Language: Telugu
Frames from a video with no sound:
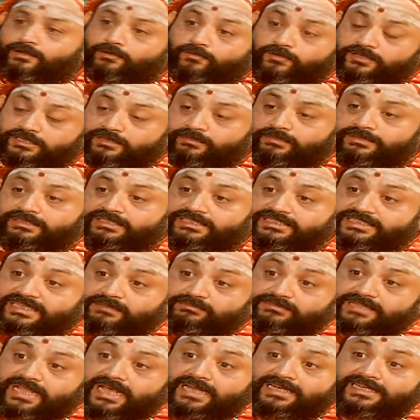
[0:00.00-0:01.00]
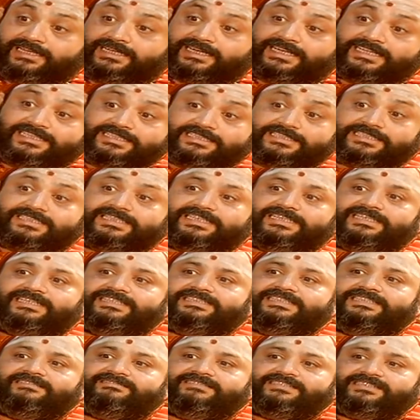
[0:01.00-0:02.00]
కొంతమంది శబ్దాన్ని గ్రహించి
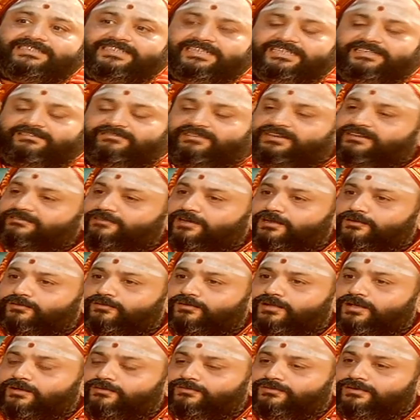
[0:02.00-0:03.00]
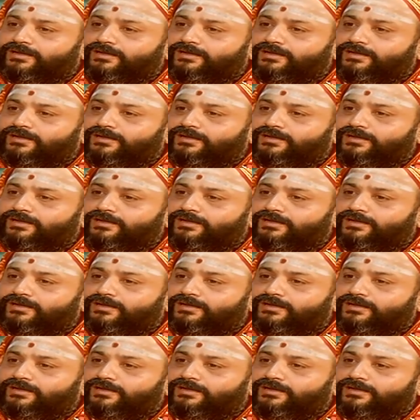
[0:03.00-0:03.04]
జీవించేటువంటి వారు కూడా